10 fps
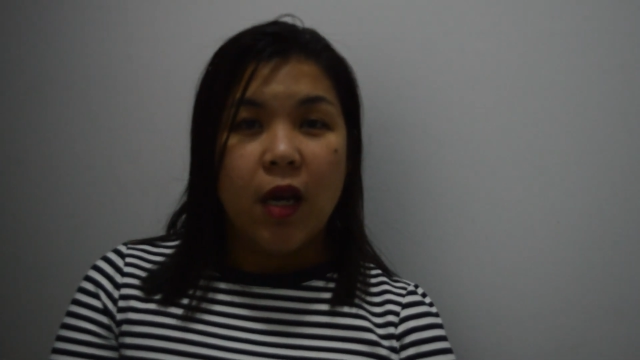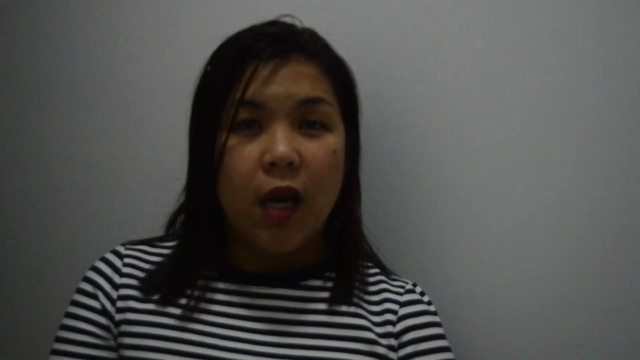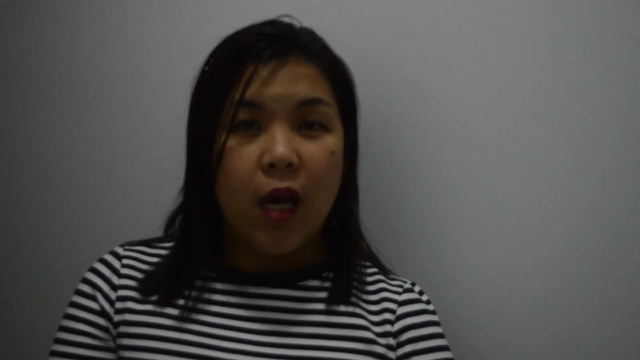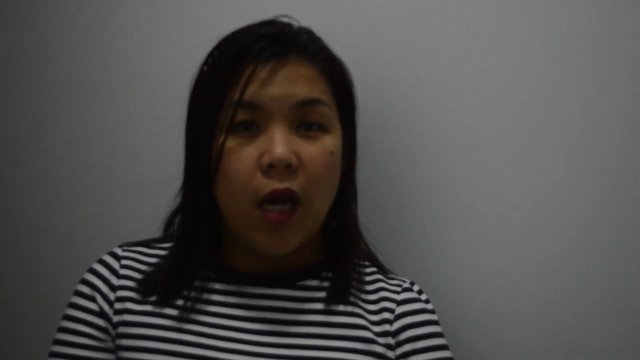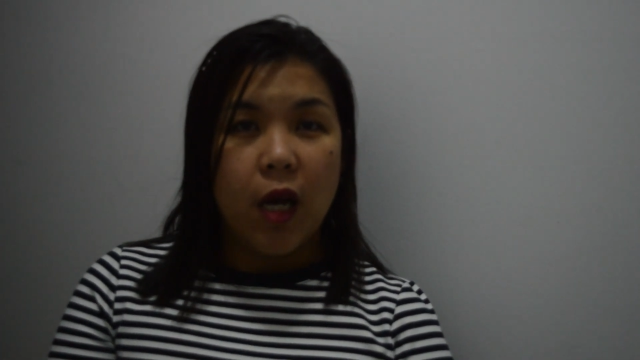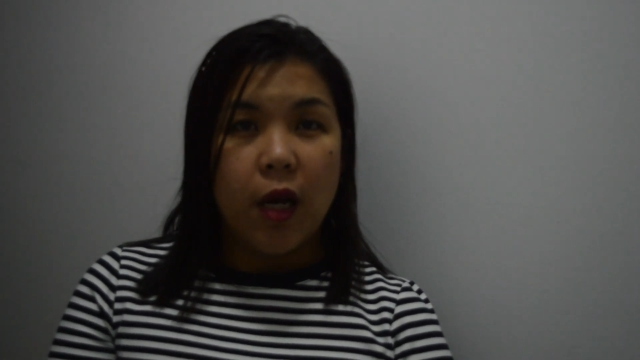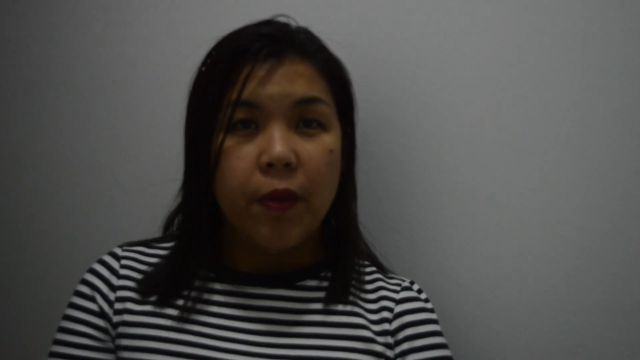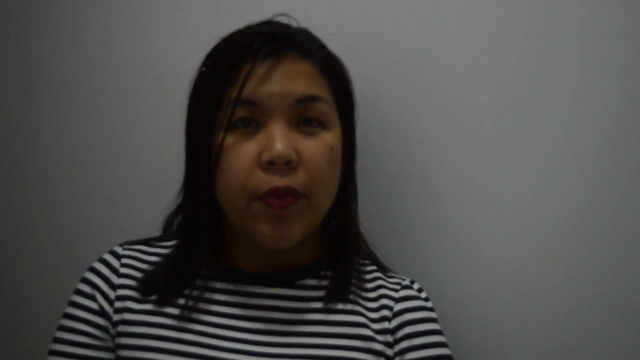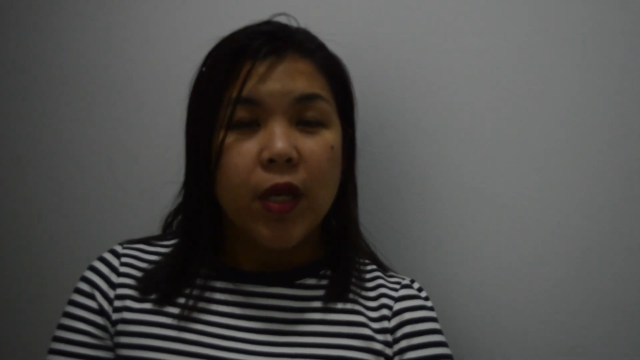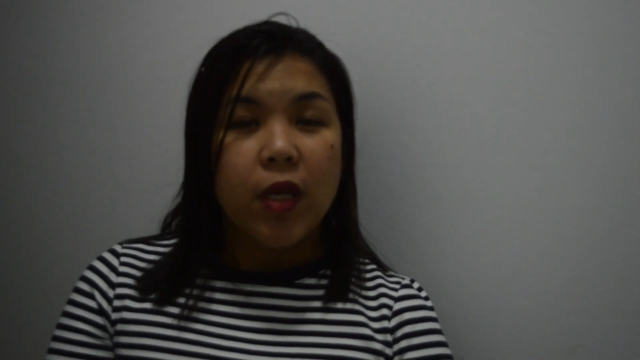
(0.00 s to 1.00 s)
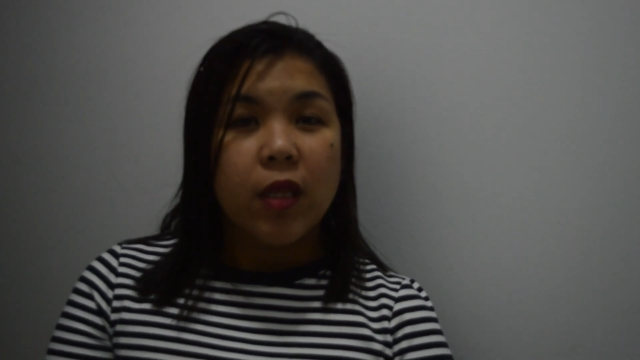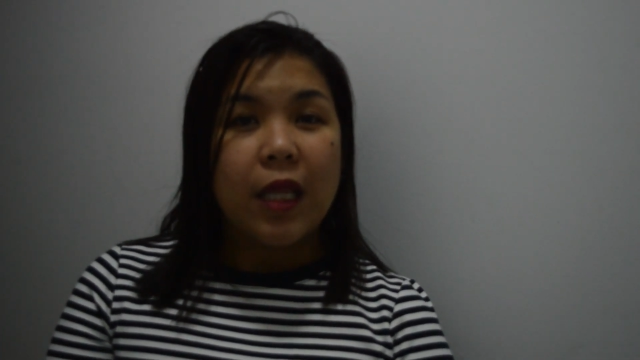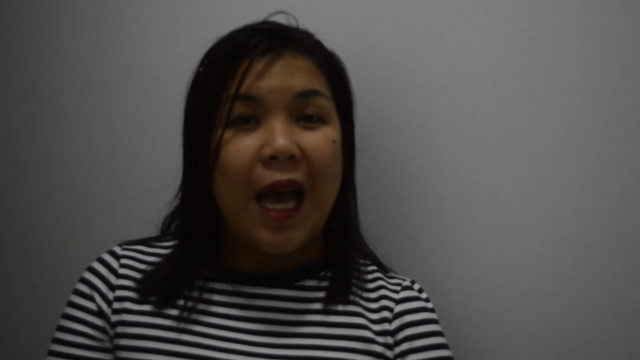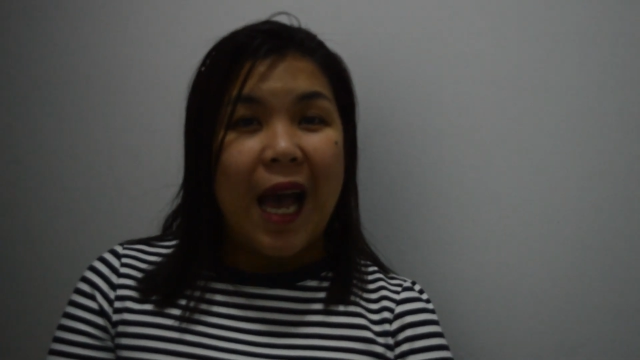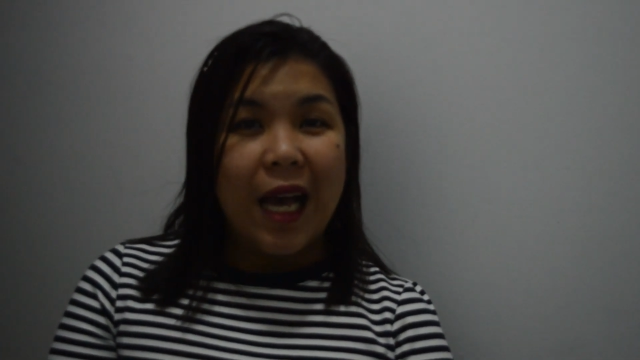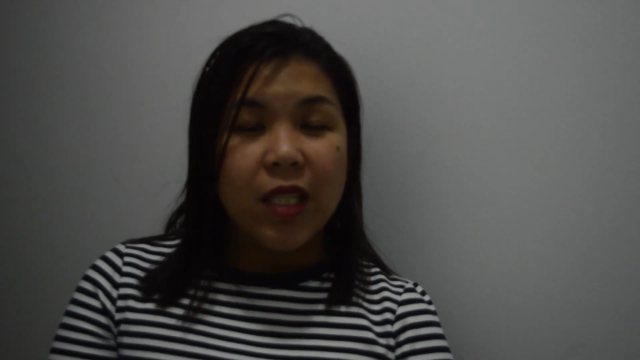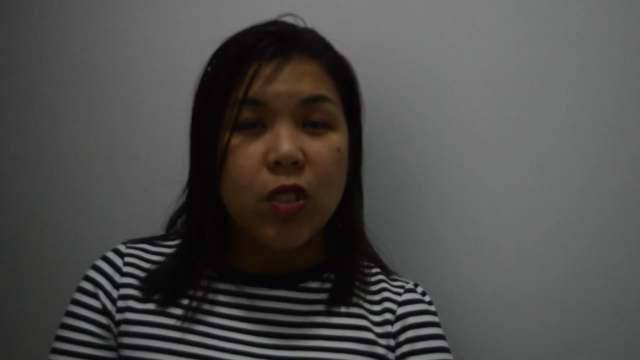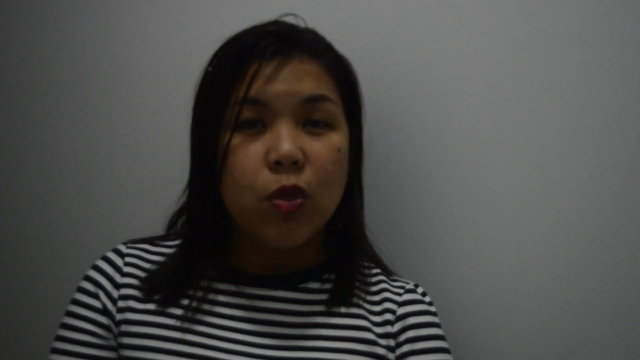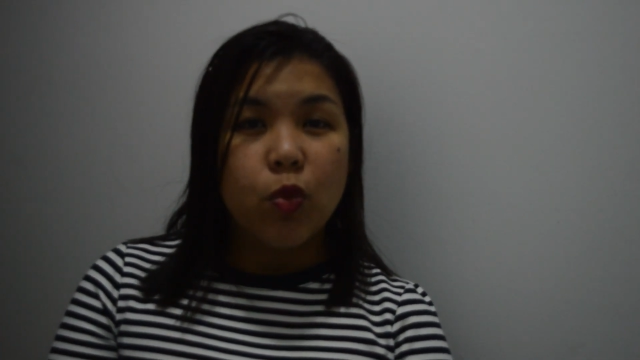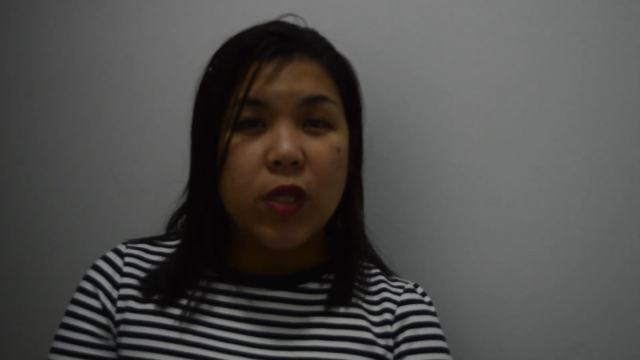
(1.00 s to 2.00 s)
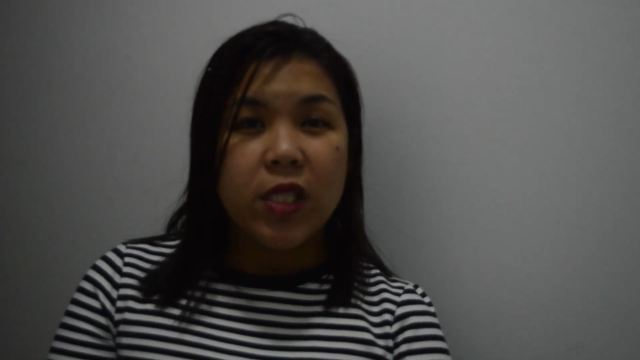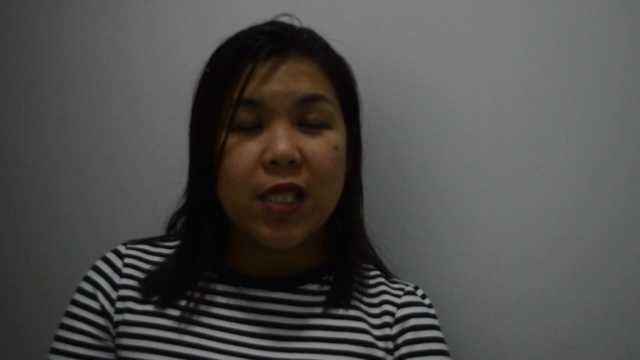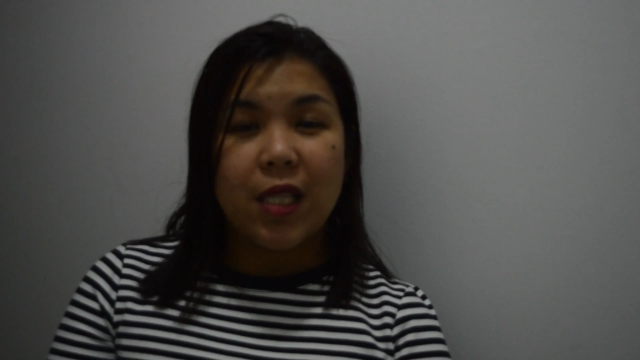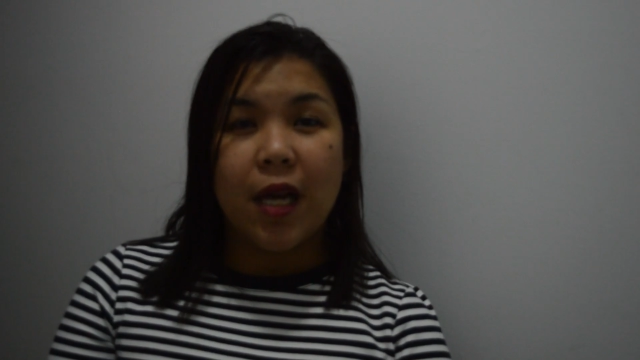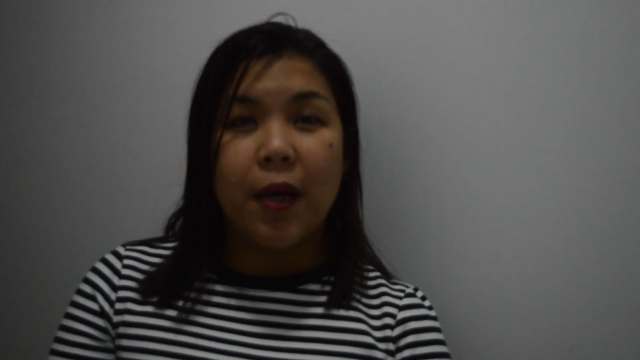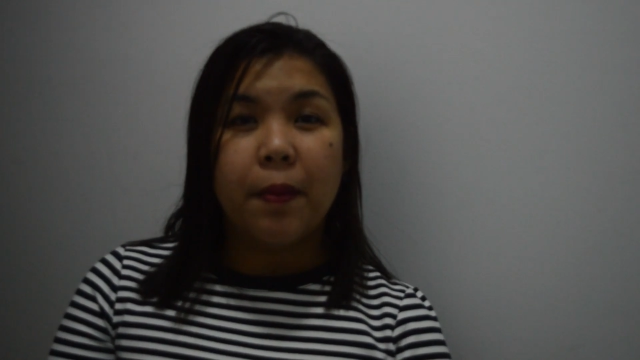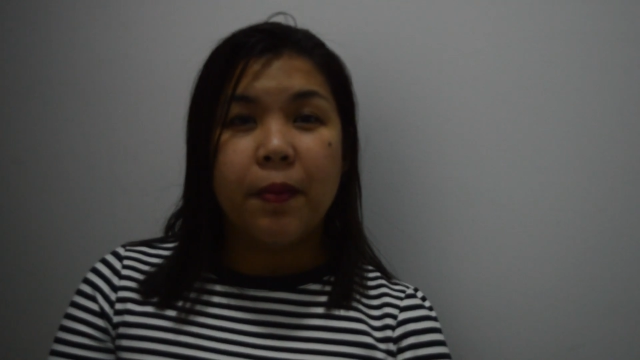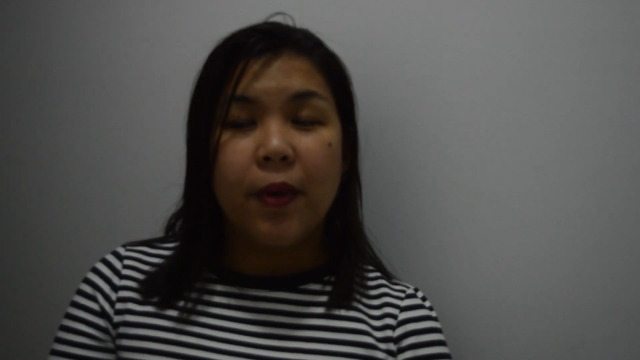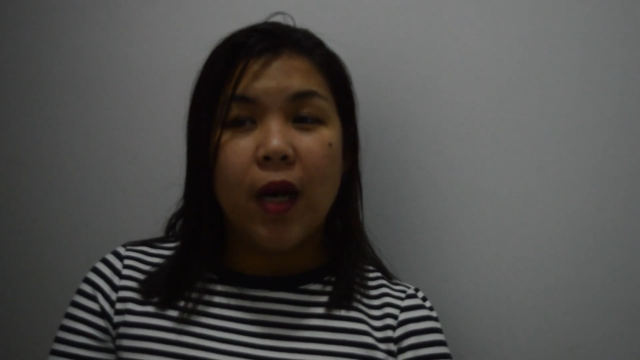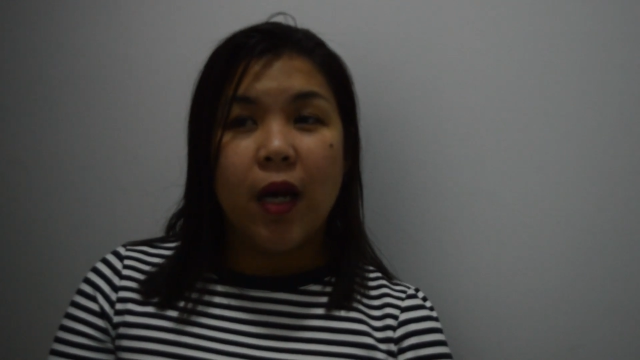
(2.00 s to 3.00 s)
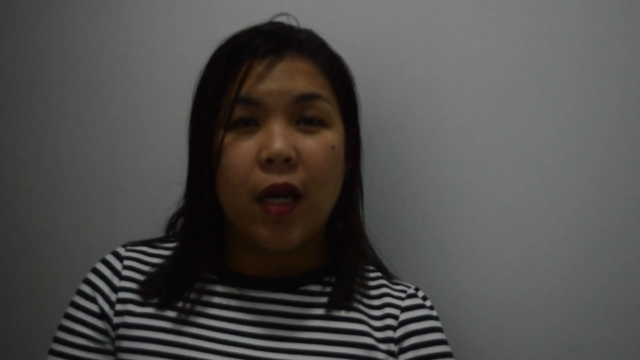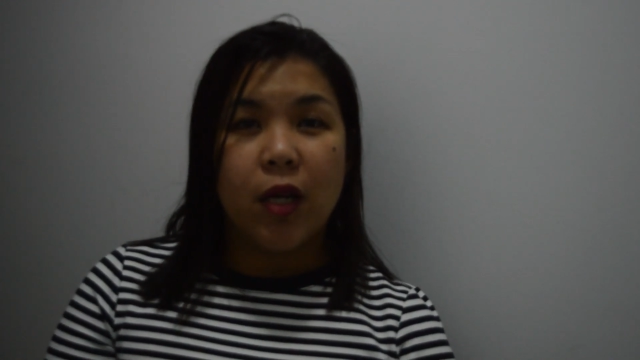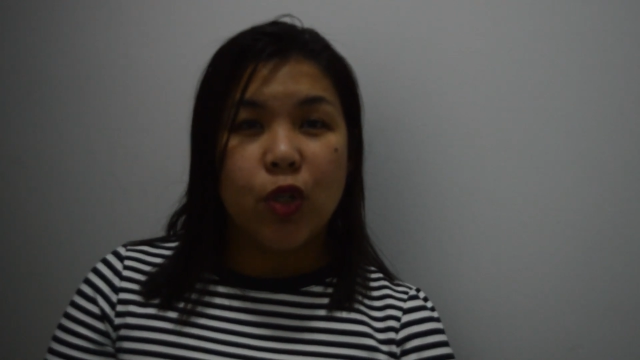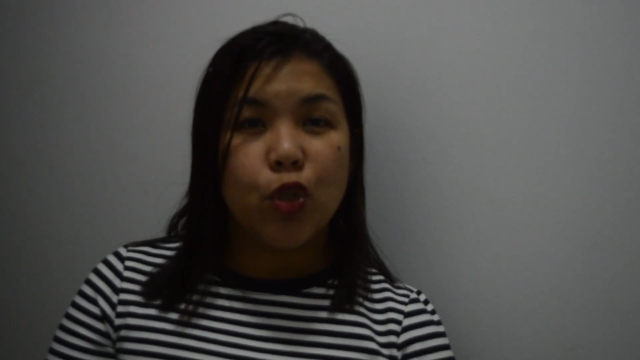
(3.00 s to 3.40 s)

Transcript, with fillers: uh, the ads will stop uh,